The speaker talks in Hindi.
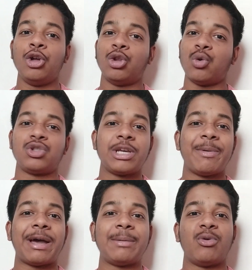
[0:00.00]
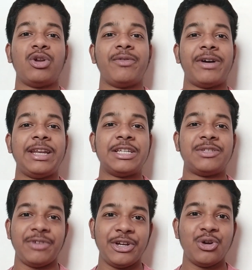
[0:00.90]
तो उसके बारे में होने वाली इस
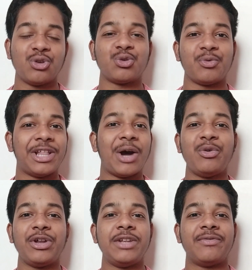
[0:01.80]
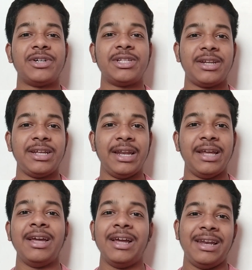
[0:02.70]
वीडियो सो विदाउट एनी फर्दर डिले
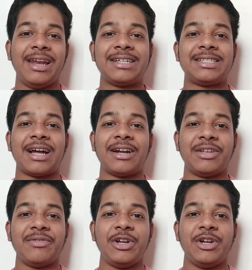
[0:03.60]
लेट स्टार्ट द